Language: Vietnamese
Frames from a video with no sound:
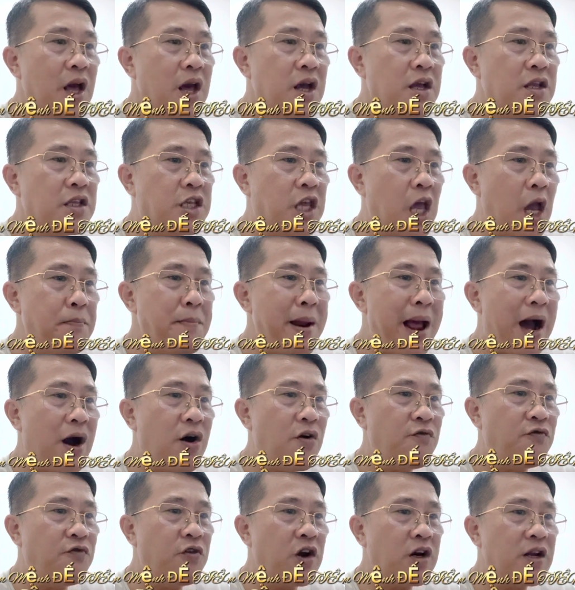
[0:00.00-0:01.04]
Diệp Đế
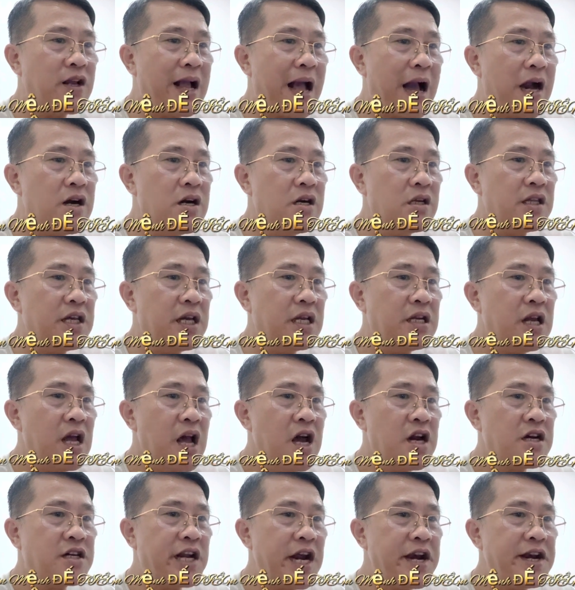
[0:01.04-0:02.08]
Hào vượt ngang hư thiên,
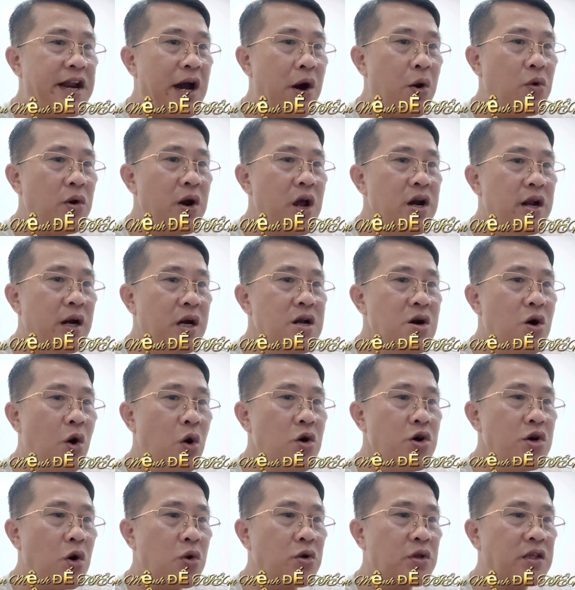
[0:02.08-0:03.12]
trên đầu lơ lửng
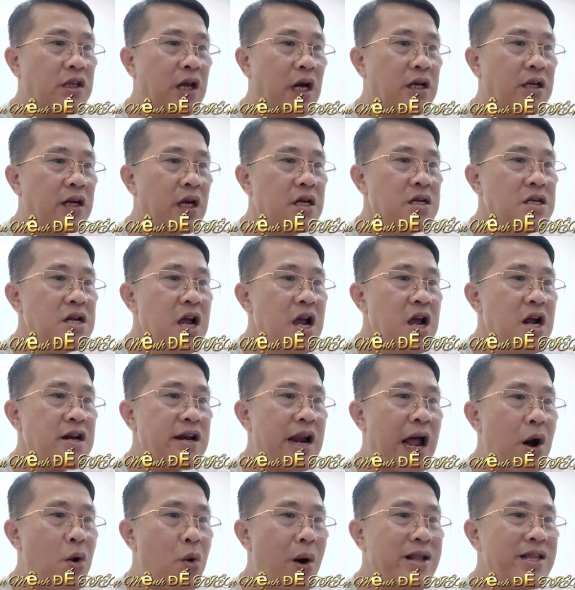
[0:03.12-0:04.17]
hỗn độn thần đỉnh
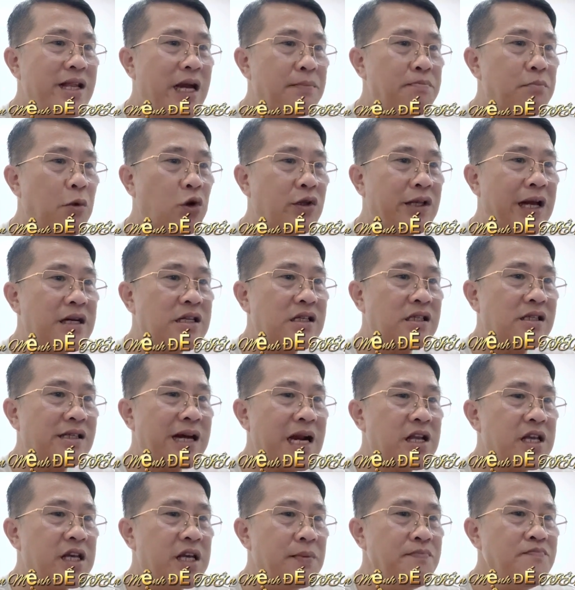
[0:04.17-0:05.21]
đã hóa thành một thanh
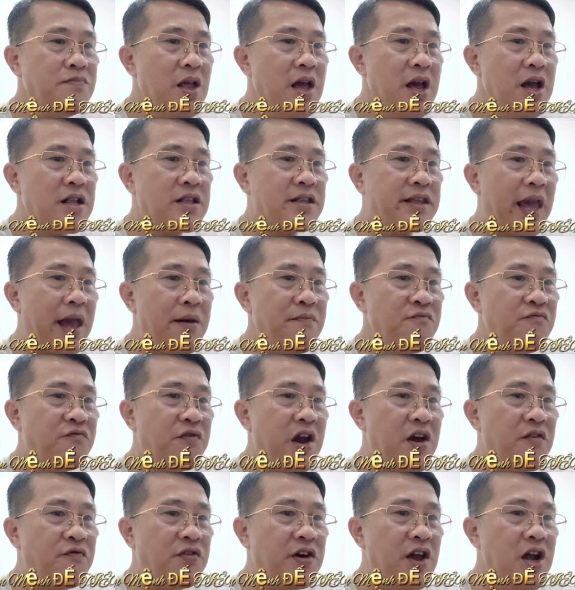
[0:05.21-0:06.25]
sát kiếm chém
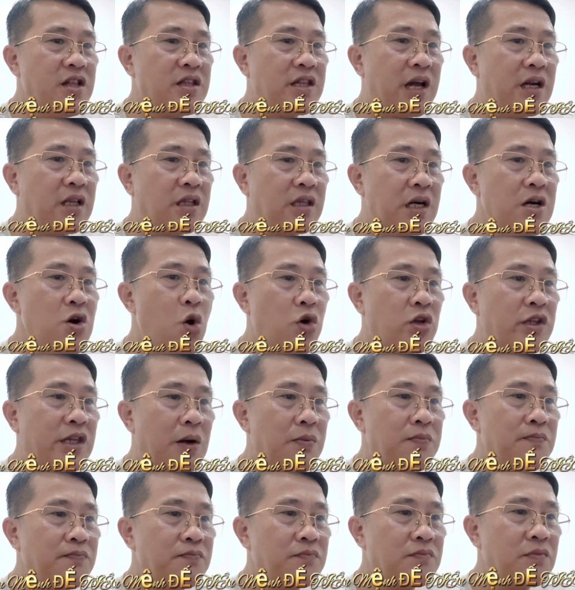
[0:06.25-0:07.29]
về phía thần tử hồn
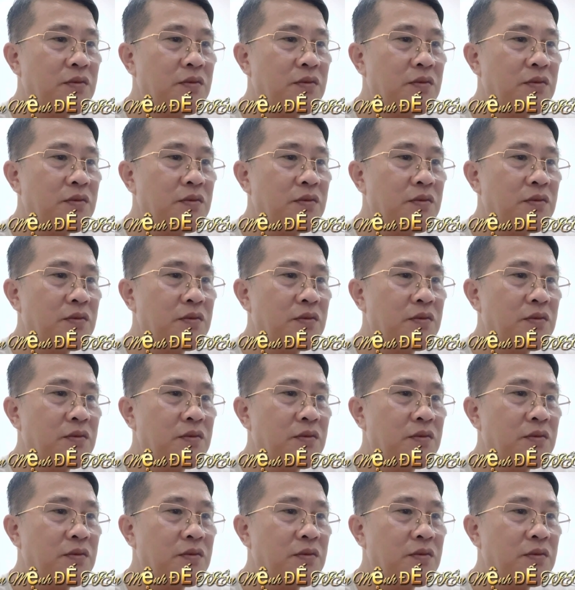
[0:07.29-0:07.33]
tộc